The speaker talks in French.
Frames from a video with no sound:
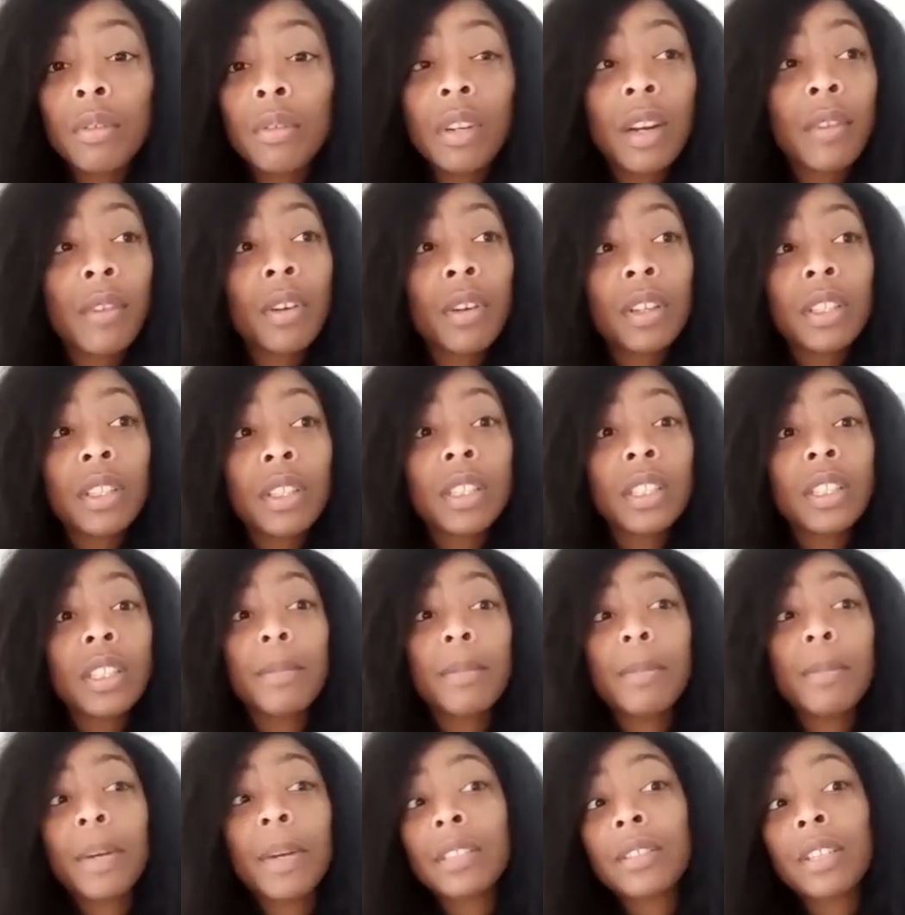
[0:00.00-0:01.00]
avoir des, des,
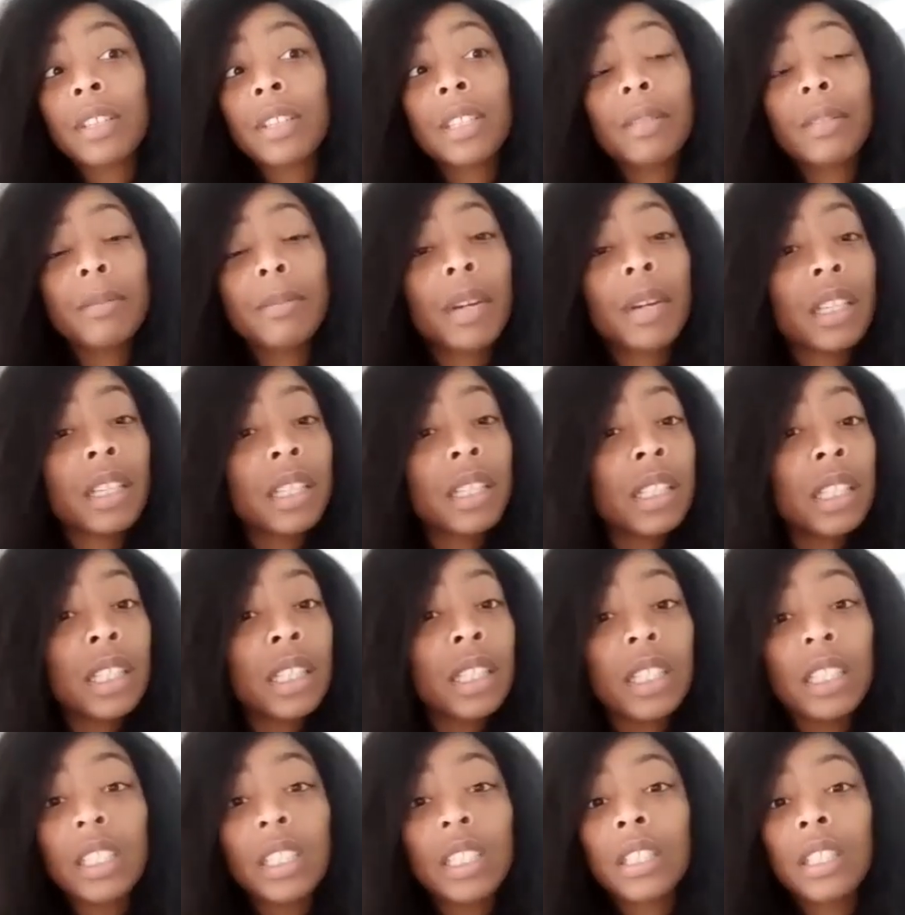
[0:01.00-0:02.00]
patients qui
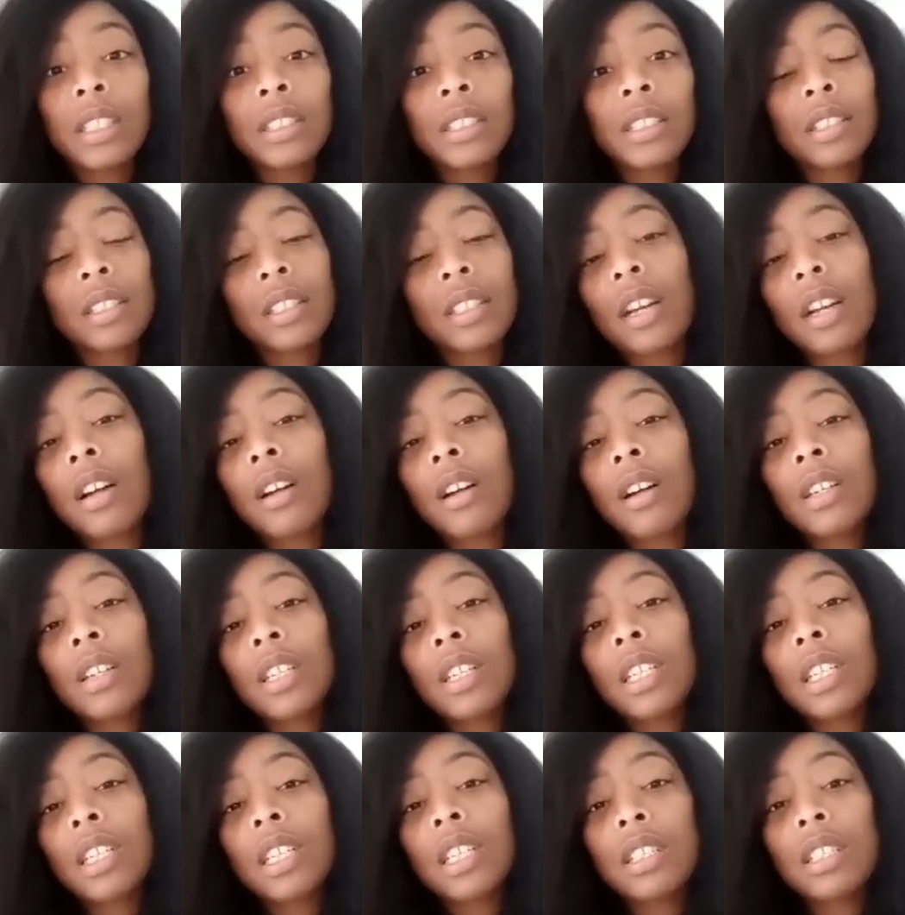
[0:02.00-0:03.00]
parlaient, etc.
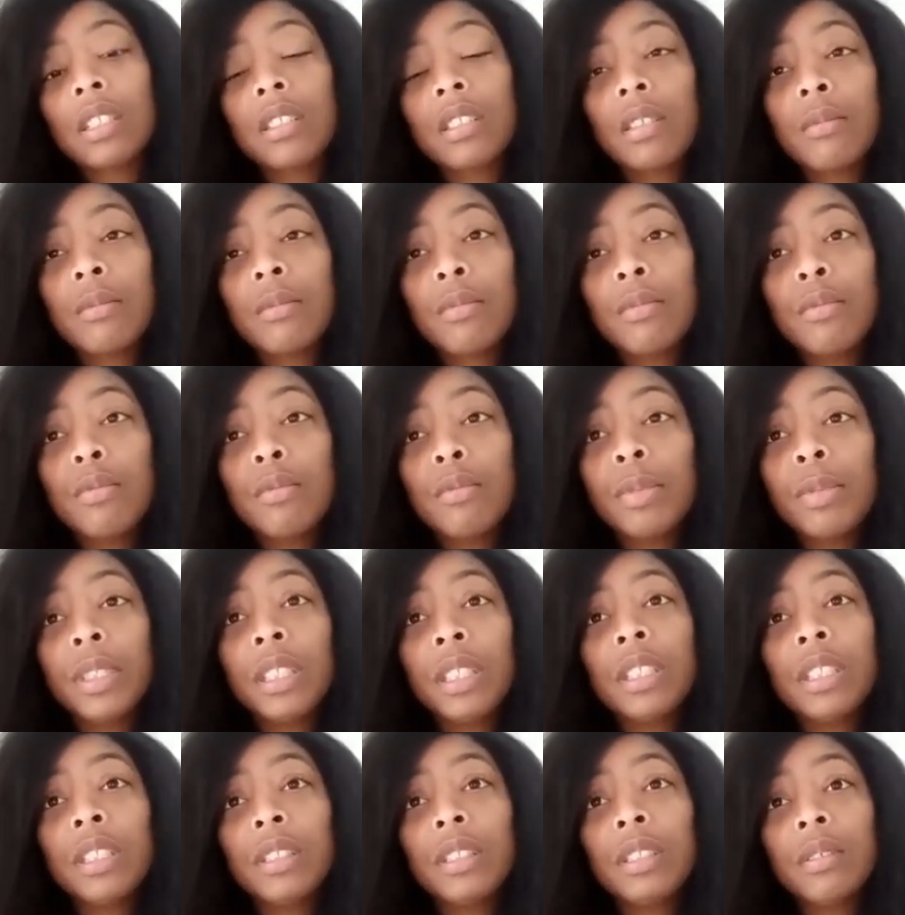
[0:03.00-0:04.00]
Ça nous a beaucoup
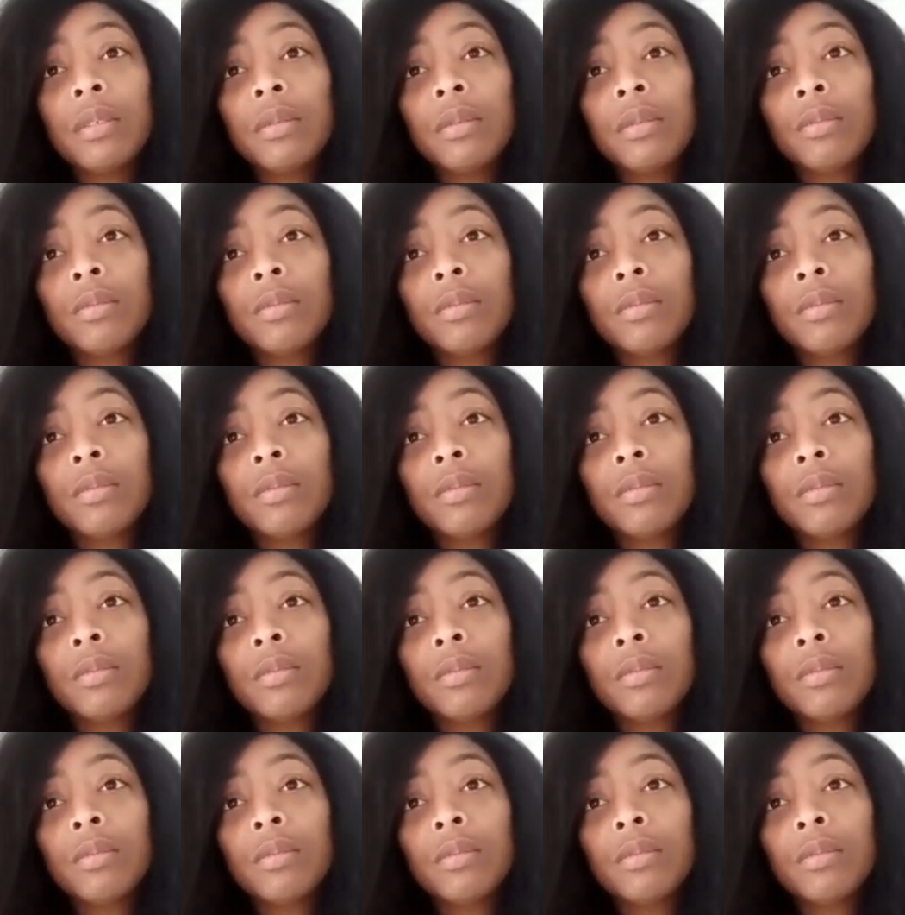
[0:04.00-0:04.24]
aidé.